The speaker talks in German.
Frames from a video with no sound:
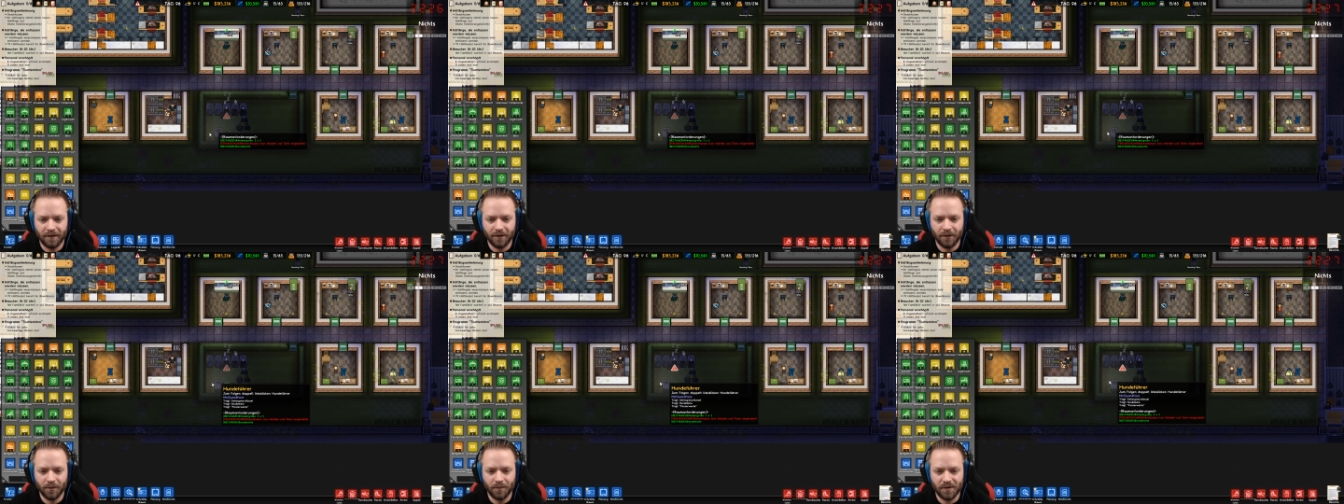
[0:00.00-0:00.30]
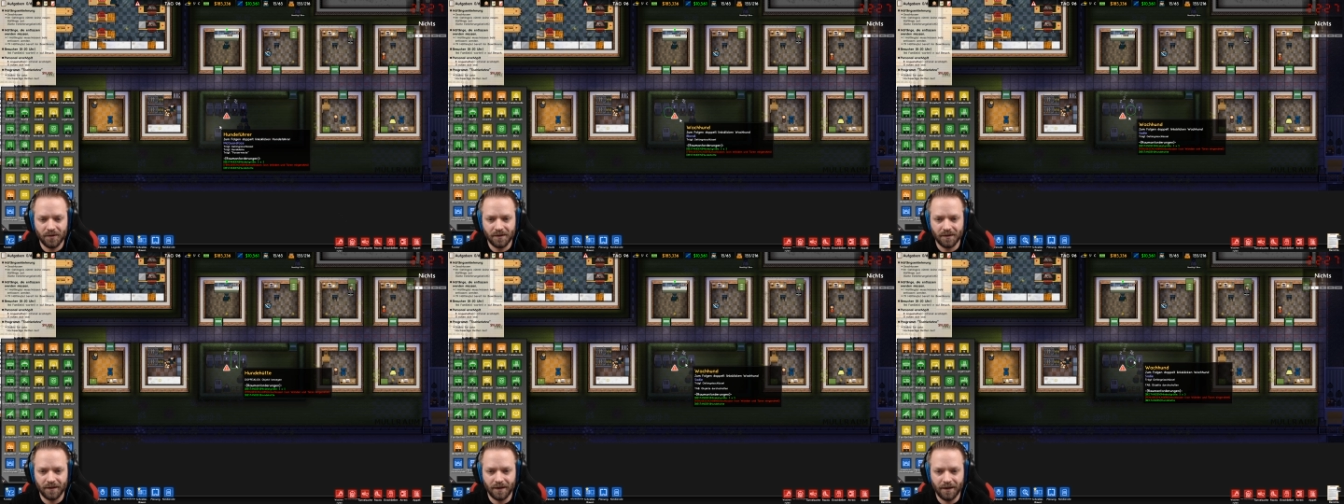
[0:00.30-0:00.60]

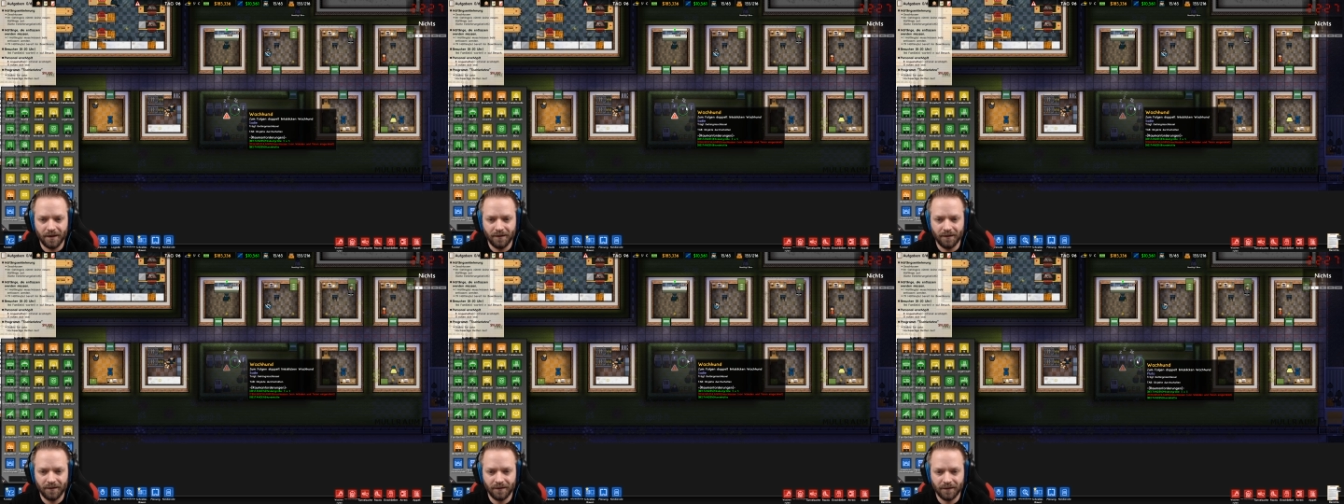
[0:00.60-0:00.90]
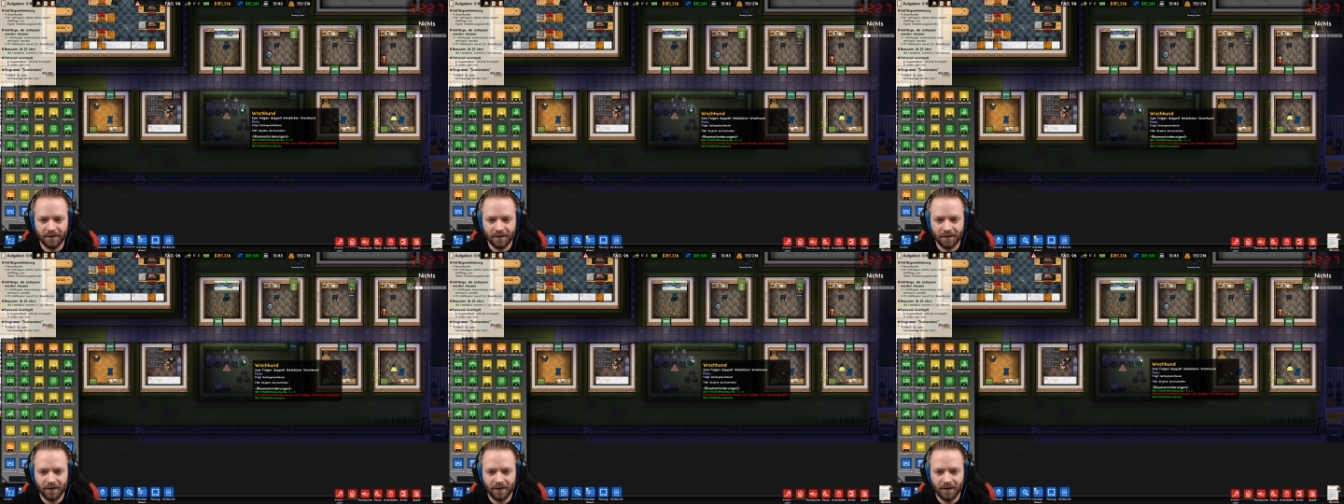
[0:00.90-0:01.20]
Ups, nee.
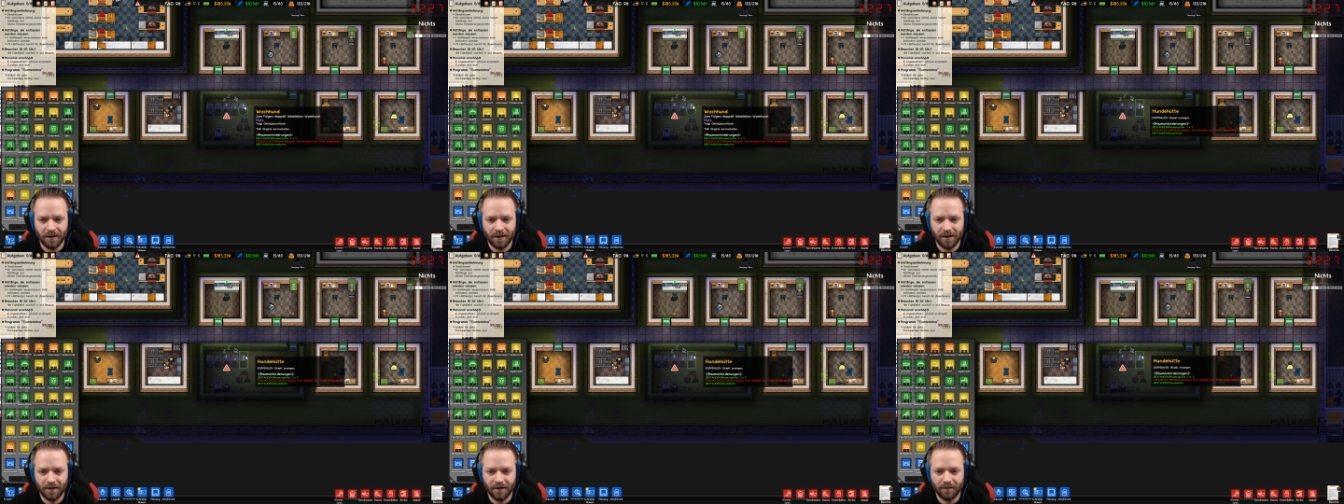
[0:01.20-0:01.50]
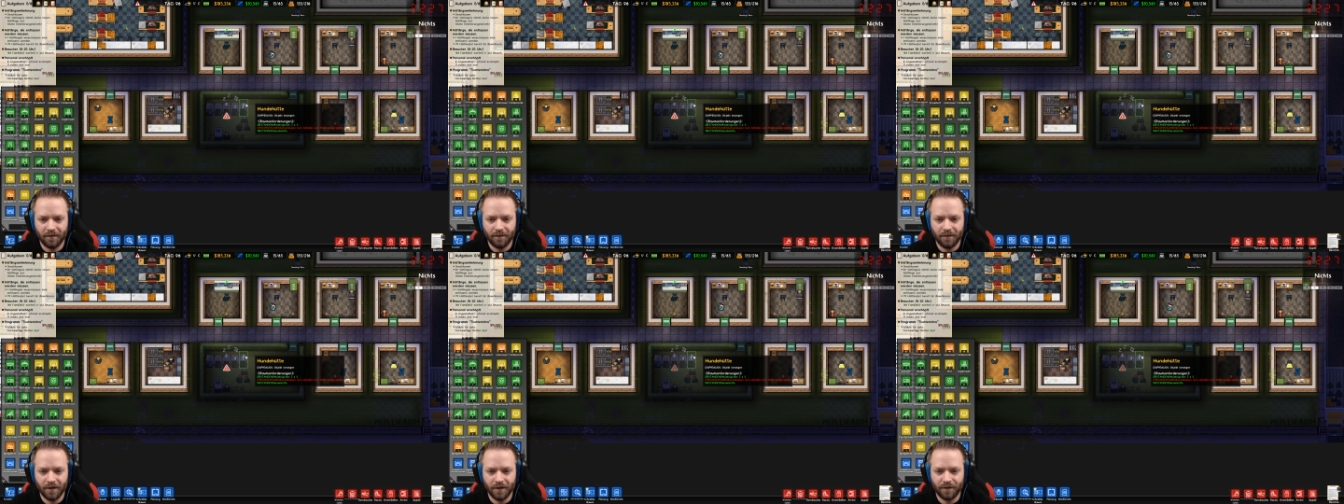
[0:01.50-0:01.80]

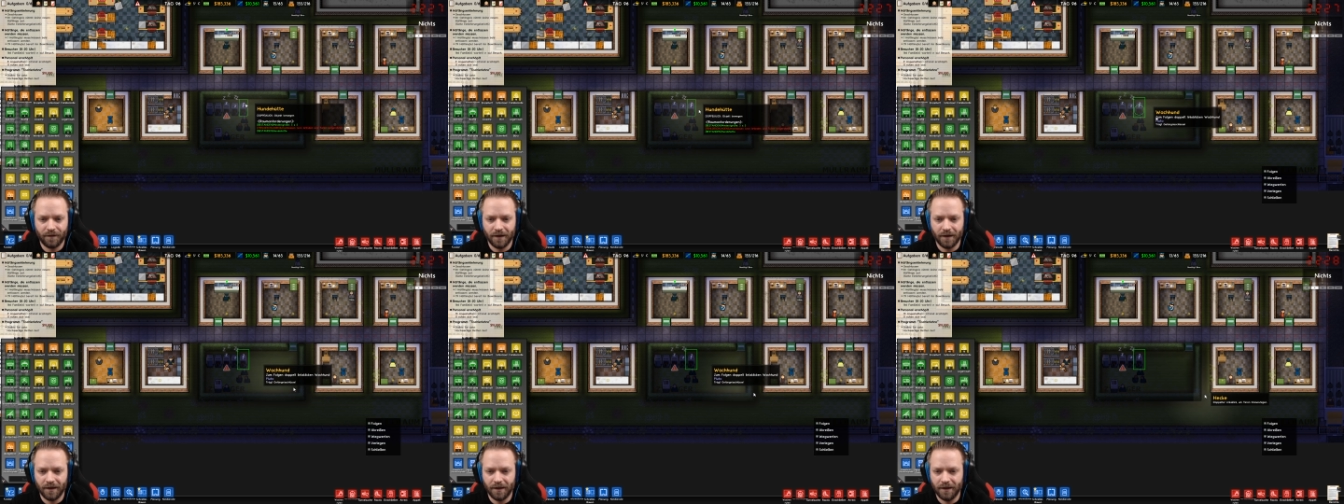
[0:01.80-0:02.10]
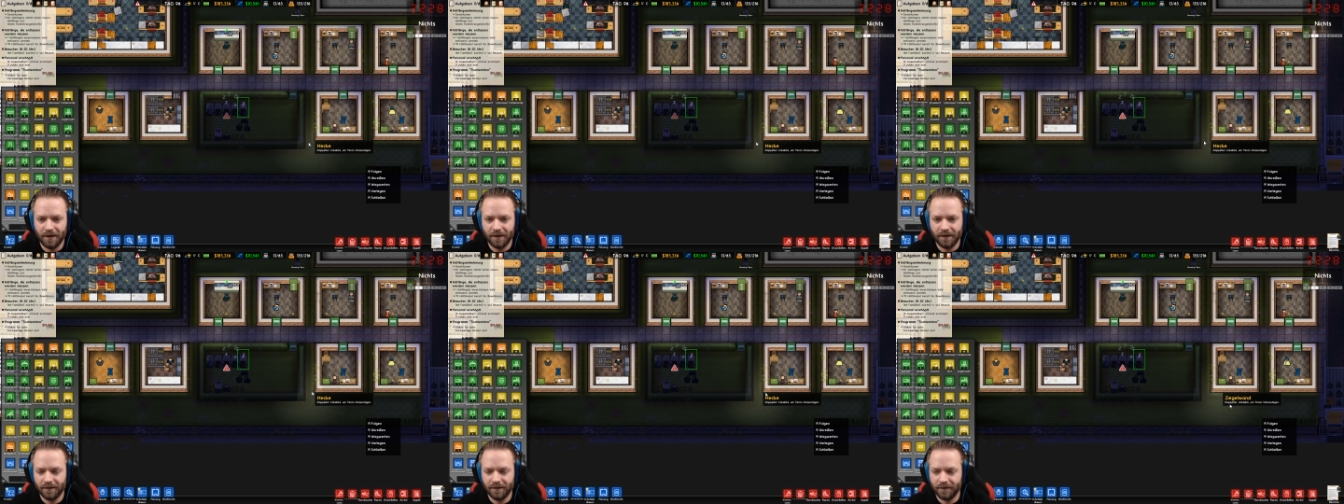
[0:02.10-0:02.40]
Wir
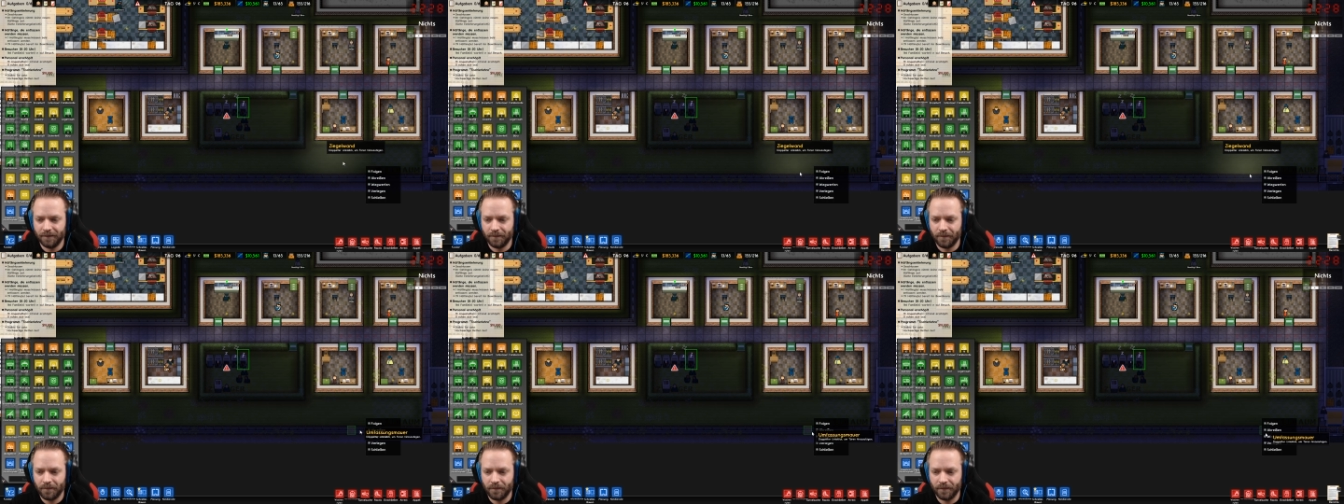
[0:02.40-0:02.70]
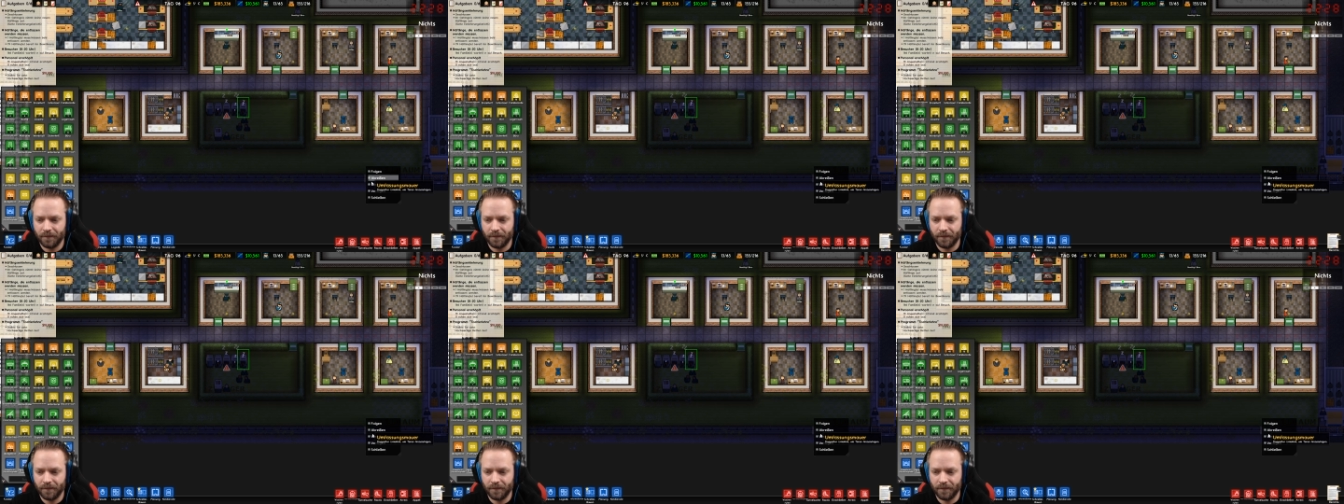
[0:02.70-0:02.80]
verlegen